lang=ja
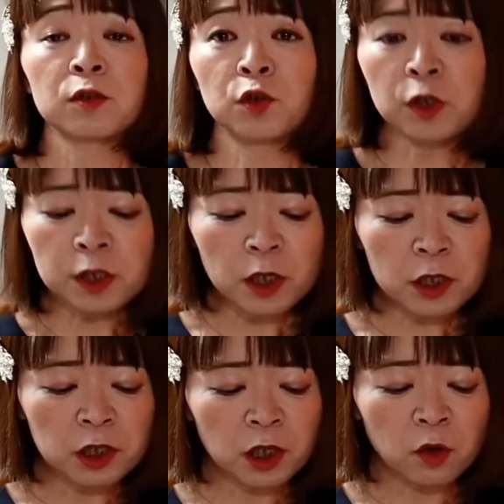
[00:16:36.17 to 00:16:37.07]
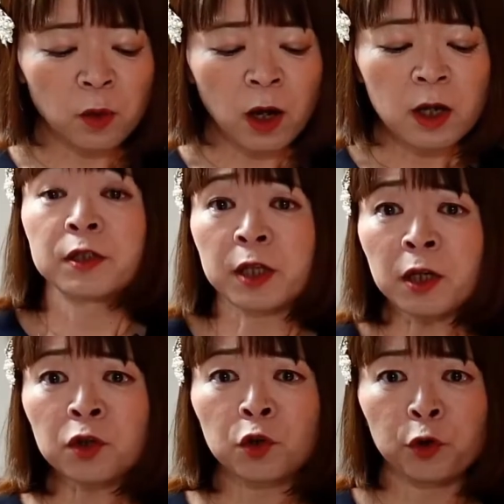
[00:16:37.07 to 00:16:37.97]
水生成は
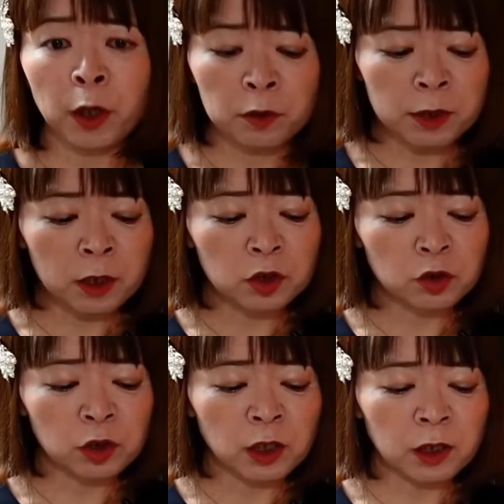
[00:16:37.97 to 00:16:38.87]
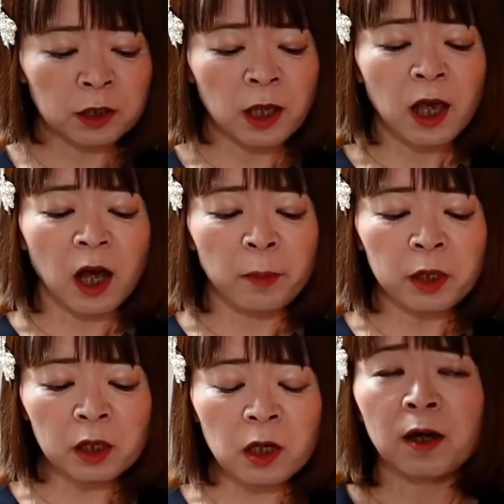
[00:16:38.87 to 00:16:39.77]
1932年に
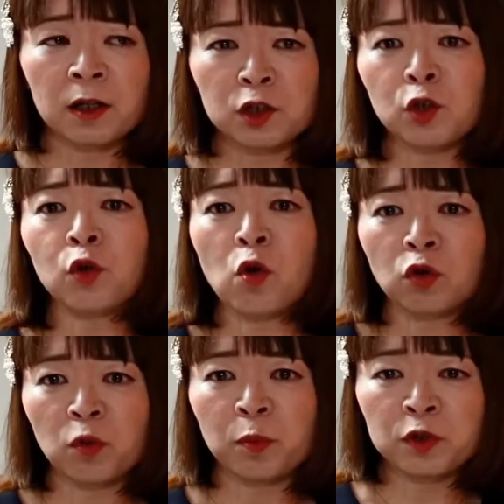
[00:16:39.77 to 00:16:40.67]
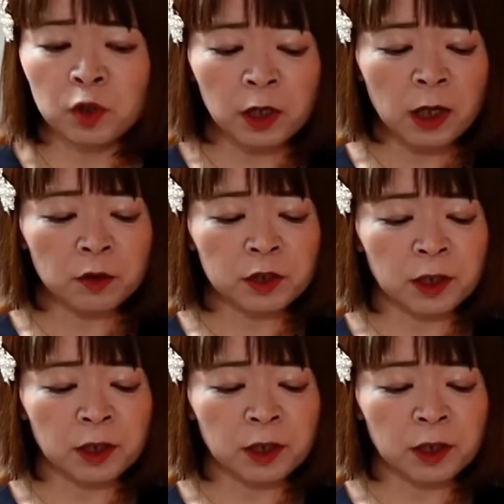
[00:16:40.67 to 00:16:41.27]
アメリカ合衆国の物理学